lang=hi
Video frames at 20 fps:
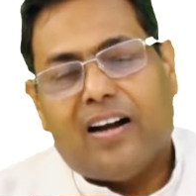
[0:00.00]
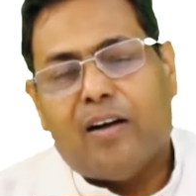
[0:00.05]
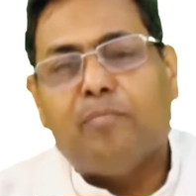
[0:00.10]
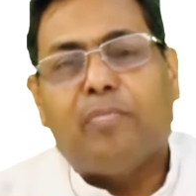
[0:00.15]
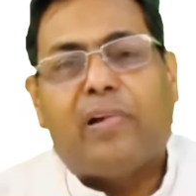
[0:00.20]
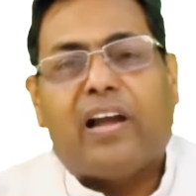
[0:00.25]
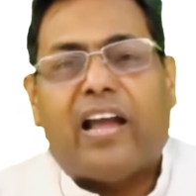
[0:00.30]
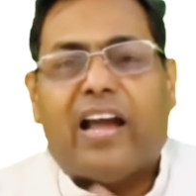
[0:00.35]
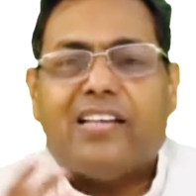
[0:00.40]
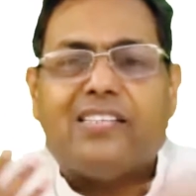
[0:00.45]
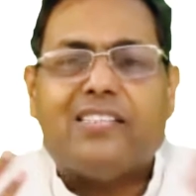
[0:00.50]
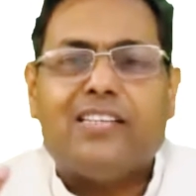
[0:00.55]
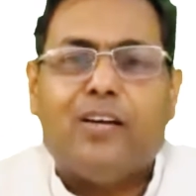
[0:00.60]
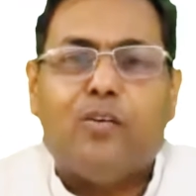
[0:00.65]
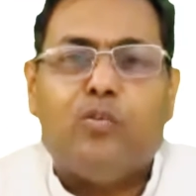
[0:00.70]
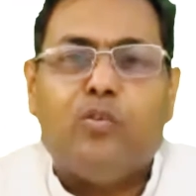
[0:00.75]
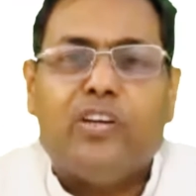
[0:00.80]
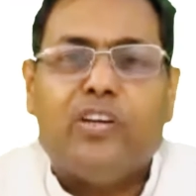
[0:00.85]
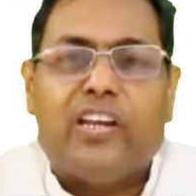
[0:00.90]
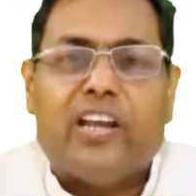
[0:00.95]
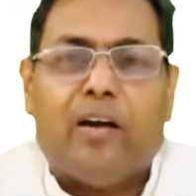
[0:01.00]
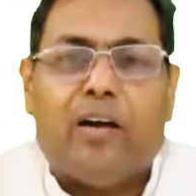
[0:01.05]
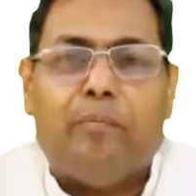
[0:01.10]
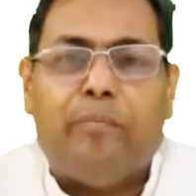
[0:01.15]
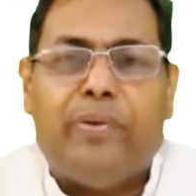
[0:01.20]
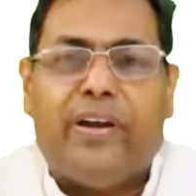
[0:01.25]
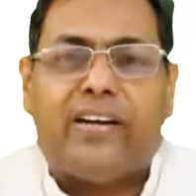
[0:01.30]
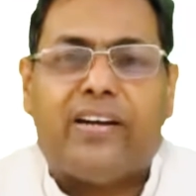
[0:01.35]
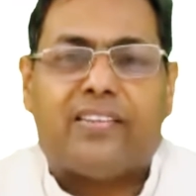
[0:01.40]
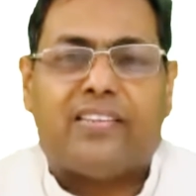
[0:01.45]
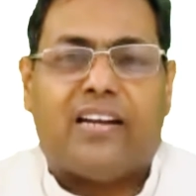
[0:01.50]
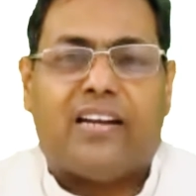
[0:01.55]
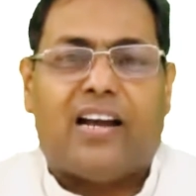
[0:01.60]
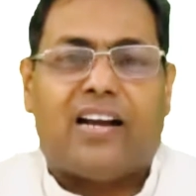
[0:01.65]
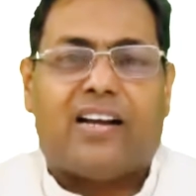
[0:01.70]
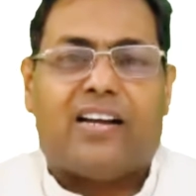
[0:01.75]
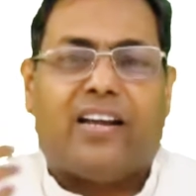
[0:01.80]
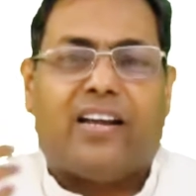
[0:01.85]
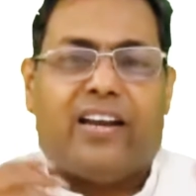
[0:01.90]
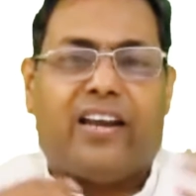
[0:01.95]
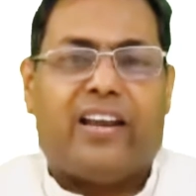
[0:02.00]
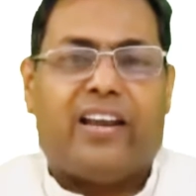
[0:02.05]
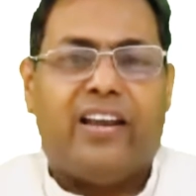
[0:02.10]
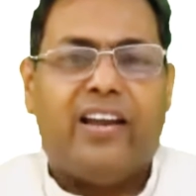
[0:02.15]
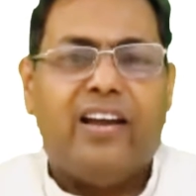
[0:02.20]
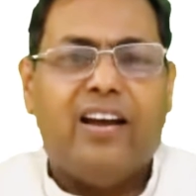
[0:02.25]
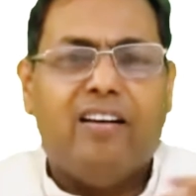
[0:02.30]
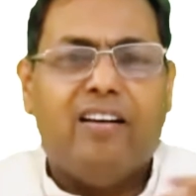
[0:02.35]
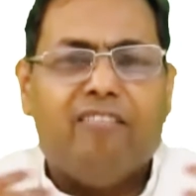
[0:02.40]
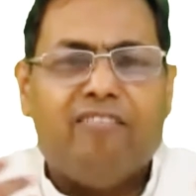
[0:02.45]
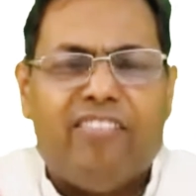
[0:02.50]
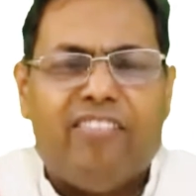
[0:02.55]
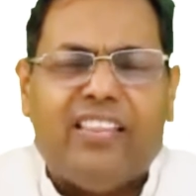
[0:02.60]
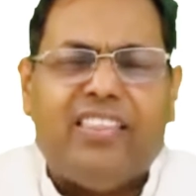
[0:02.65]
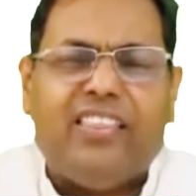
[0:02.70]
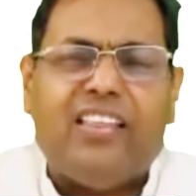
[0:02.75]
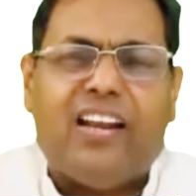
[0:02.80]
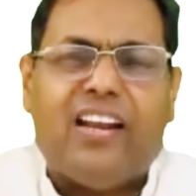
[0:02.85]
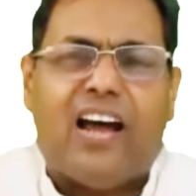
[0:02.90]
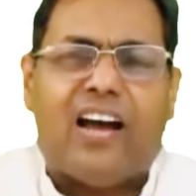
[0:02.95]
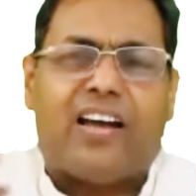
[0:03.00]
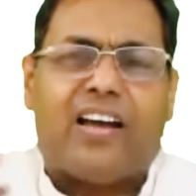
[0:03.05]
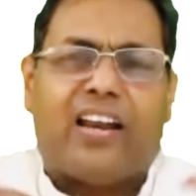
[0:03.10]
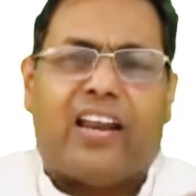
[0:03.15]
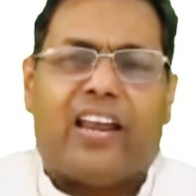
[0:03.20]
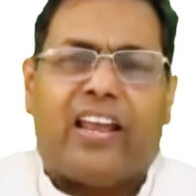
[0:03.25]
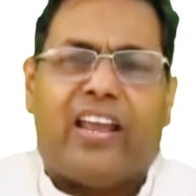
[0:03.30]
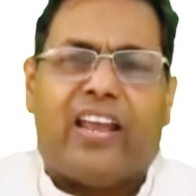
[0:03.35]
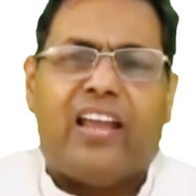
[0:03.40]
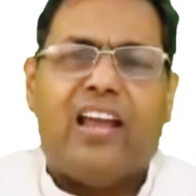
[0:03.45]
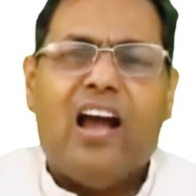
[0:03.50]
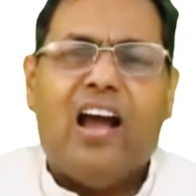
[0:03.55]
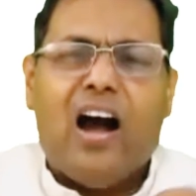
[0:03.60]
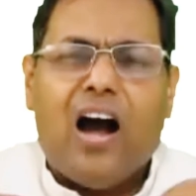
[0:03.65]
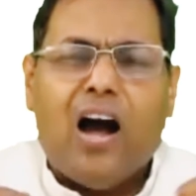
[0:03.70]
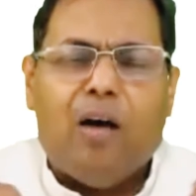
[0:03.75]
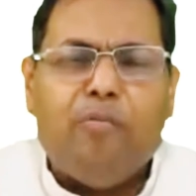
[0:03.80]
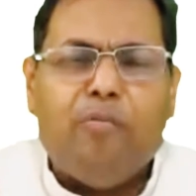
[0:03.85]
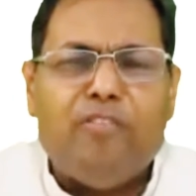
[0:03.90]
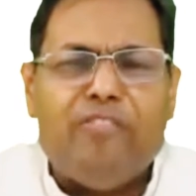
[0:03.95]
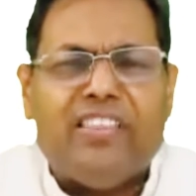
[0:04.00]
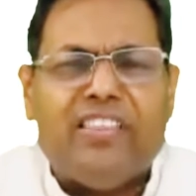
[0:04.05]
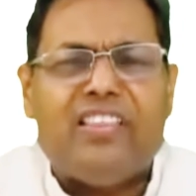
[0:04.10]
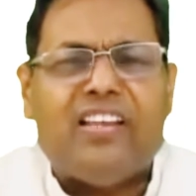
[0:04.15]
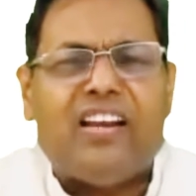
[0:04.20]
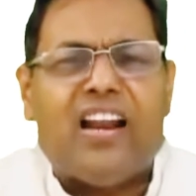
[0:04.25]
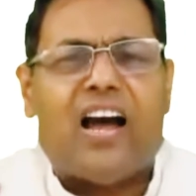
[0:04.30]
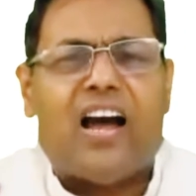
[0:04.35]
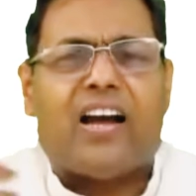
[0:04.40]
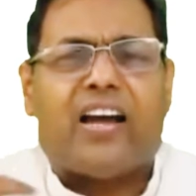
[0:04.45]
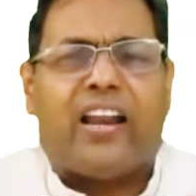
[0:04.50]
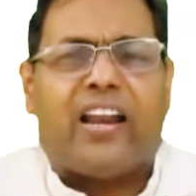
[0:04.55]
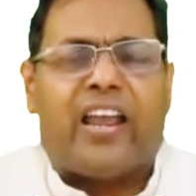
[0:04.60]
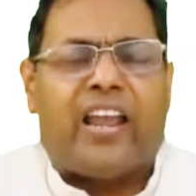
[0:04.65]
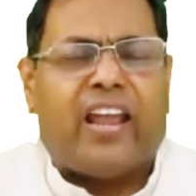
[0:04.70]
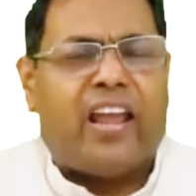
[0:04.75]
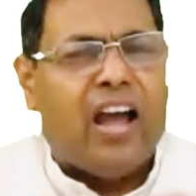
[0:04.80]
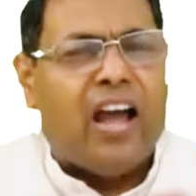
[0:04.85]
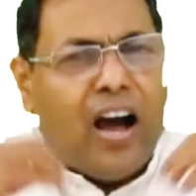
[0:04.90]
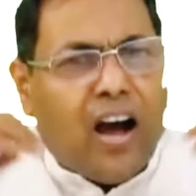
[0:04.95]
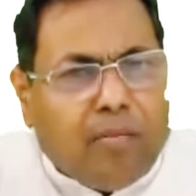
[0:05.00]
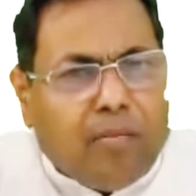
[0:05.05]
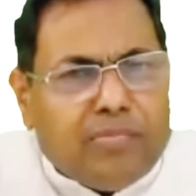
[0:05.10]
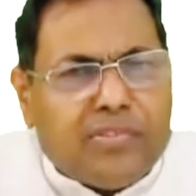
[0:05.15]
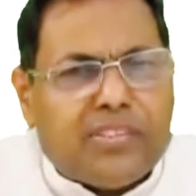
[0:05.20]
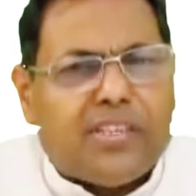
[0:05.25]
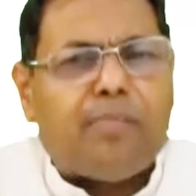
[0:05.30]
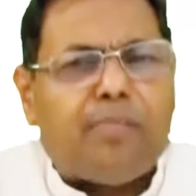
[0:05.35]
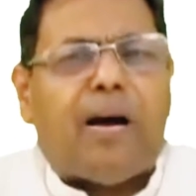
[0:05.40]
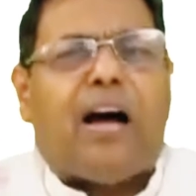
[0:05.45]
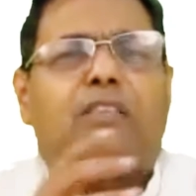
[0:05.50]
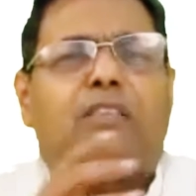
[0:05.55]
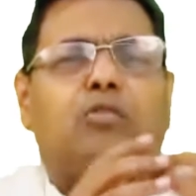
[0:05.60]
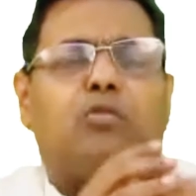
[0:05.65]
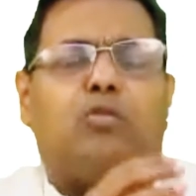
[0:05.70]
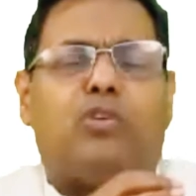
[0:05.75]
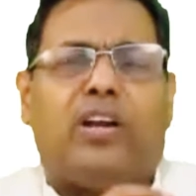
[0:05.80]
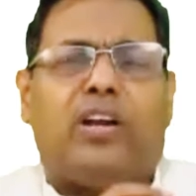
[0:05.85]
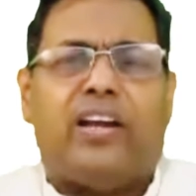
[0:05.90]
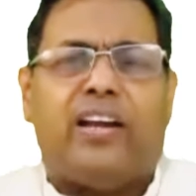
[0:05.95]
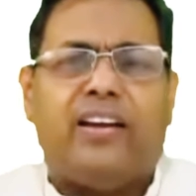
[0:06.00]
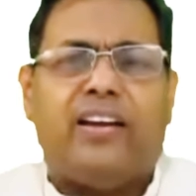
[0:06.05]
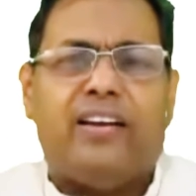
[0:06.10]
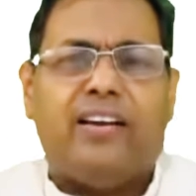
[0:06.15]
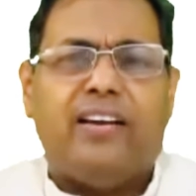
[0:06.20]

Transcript: हम कैसे उनकी अभ्यर्थना करें वंदना करें अभिवंदना करें हम सब आतुर हैं